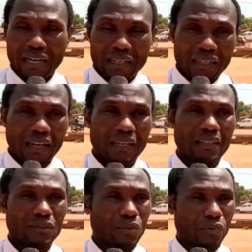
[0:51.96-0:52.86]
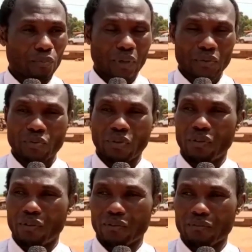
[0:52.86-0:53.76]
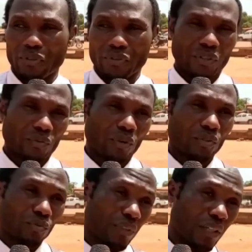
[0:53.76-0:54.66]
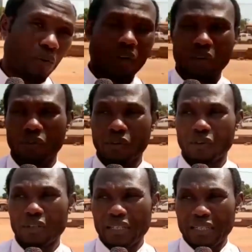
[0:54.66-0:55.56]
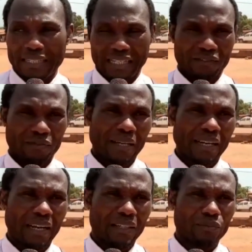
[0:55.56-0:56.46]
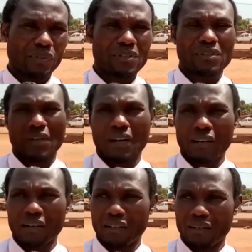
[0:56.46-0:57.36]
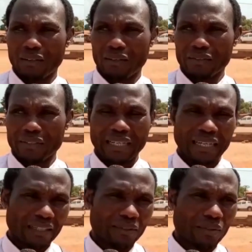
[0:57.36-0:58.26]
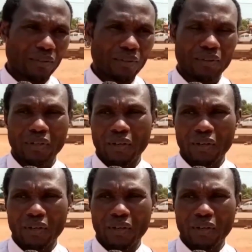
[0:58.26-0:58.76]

aller à aux occupations, que ce soit en journée ou alors tardivement dans la nuit, sans euh, des craintes euh,